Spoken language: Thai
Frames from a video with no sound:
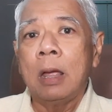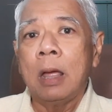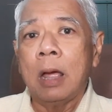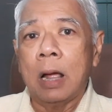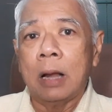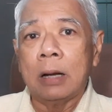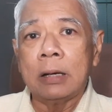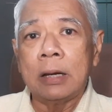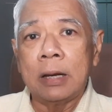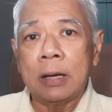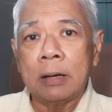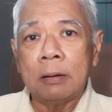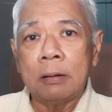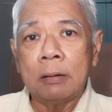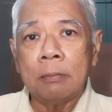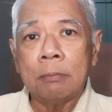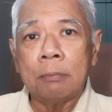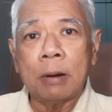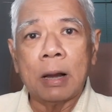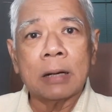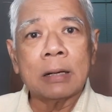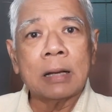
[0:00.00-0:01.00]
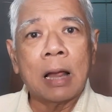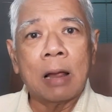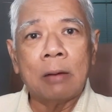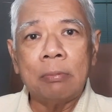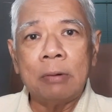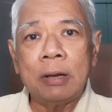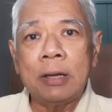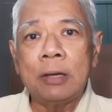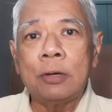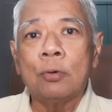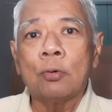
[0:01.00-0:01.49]
อดีตประธานาธิ
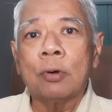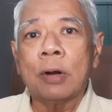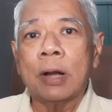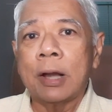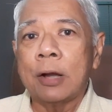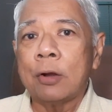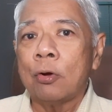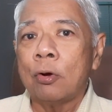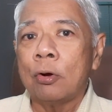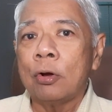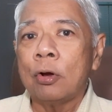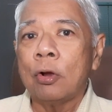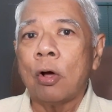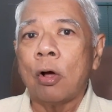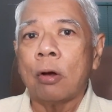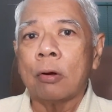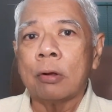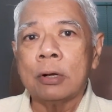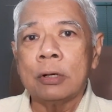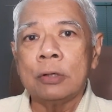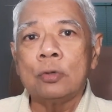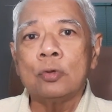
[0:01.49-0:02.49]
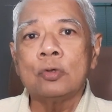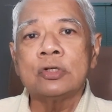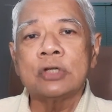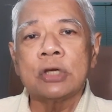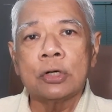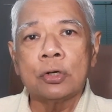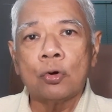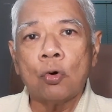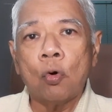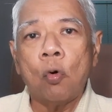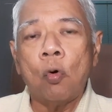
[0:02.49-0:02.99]
บดียูเครนคนก่อนคือยูเช
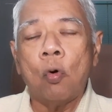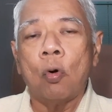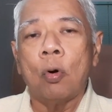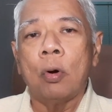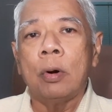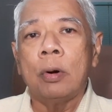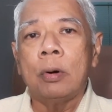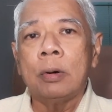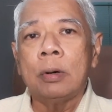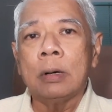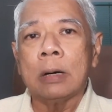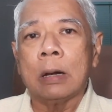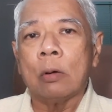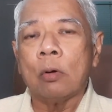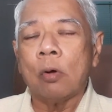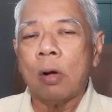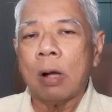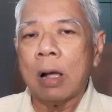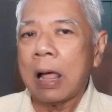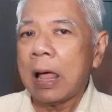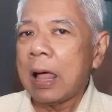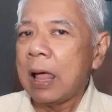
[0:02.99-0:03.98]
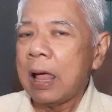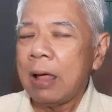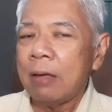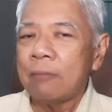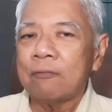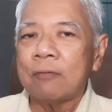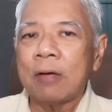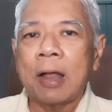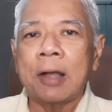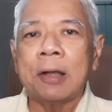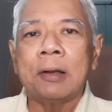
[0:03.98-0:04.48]
นโกแล้วก็ฆ่า
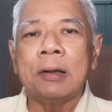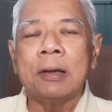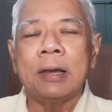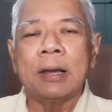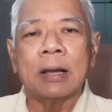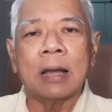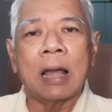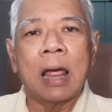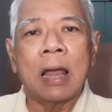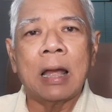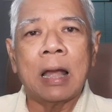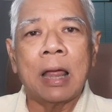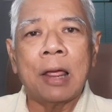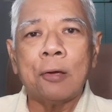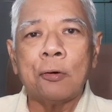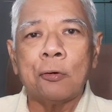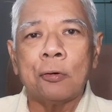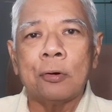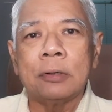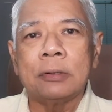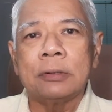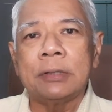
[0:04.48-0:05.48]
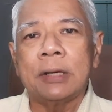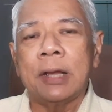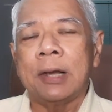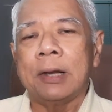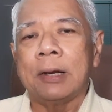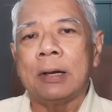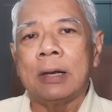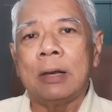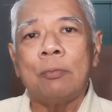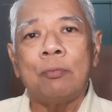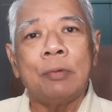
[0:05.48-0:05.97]
ฟันอีกหลายหลายคนเช่น
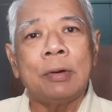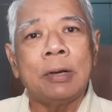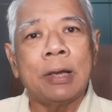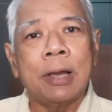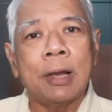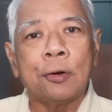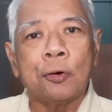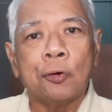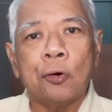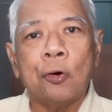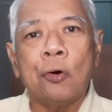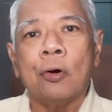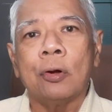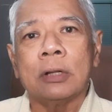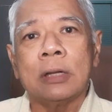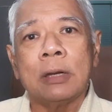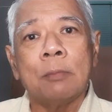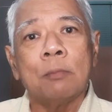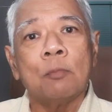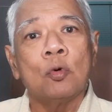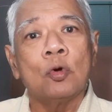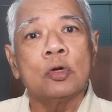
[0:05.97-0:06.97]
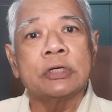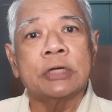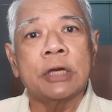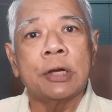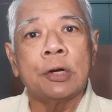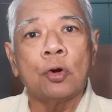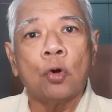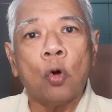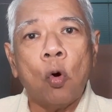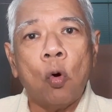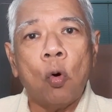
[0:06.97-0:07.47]
ลิวิเนนโกทิโมเช
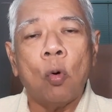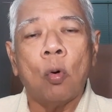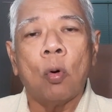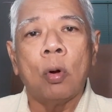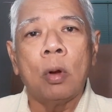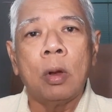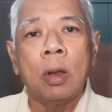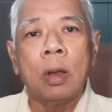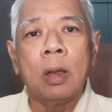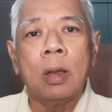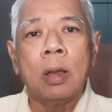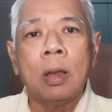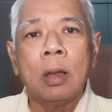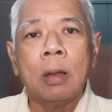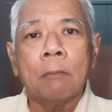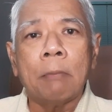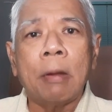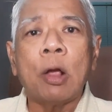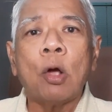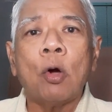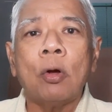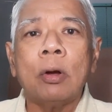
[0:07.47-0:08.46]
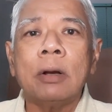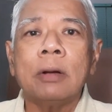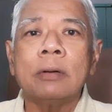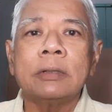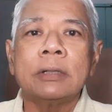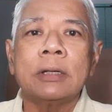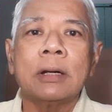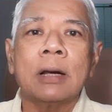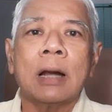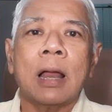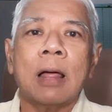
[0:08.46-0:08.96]
นโกไปค้นเอา
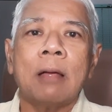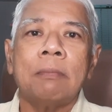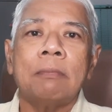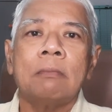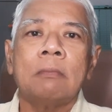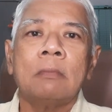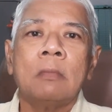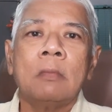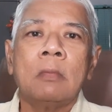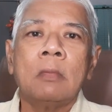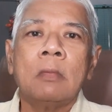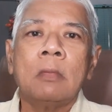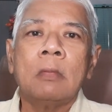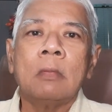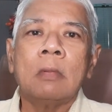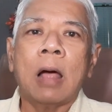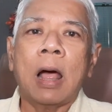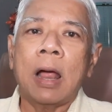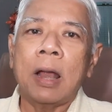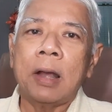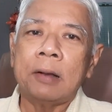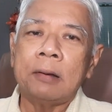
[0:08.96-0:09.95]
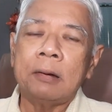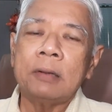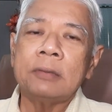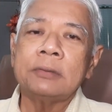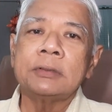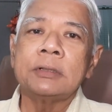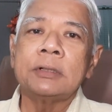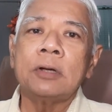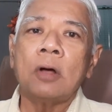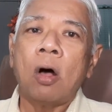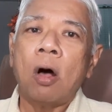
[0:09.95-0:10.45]
สิครับอ่านหนัง
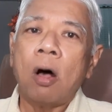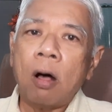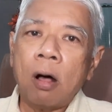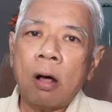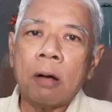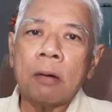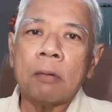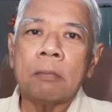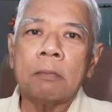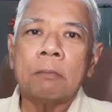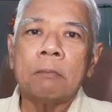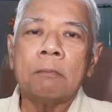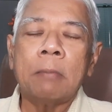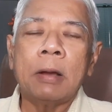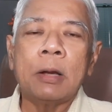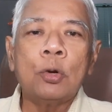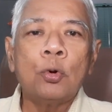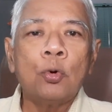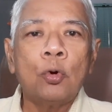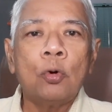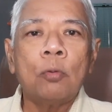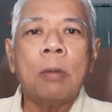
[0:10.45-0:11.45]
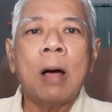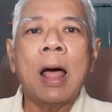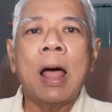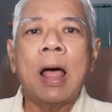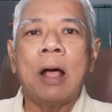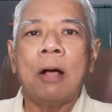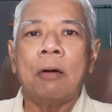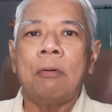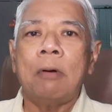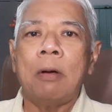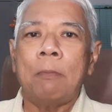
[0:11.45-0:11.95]
สือออกไปดูบ้าง
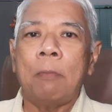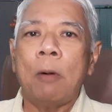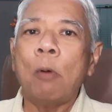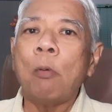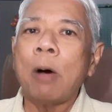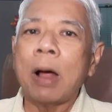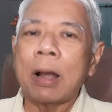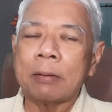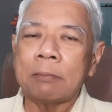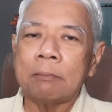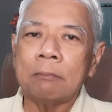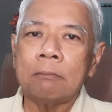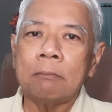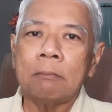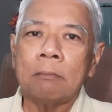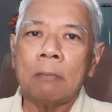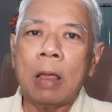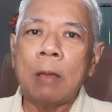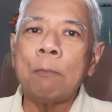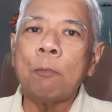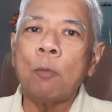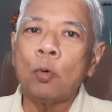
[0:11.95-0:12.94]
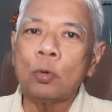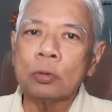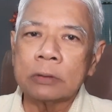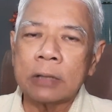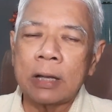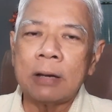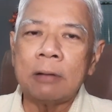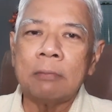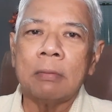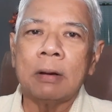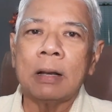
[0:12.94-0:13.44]
ว่าประวัติไอ้ปู
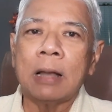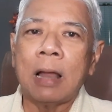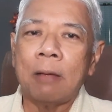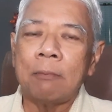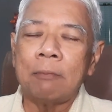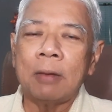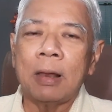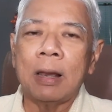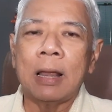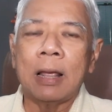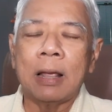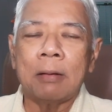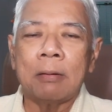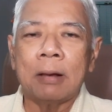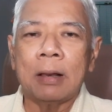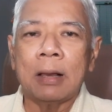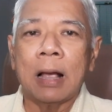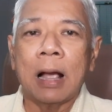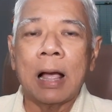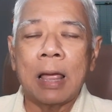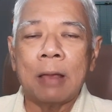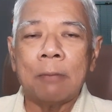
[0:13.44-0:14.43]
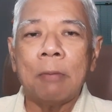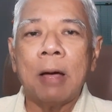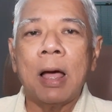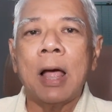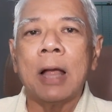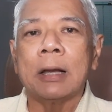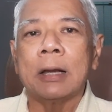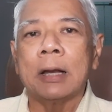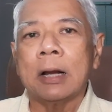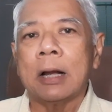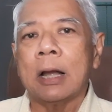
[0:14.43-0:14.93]
ตินมันทำอะไรยังไงบ้า
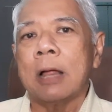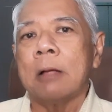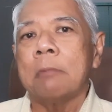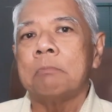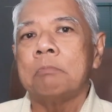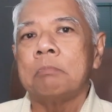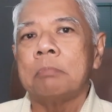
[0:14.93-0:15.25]
งนะครับ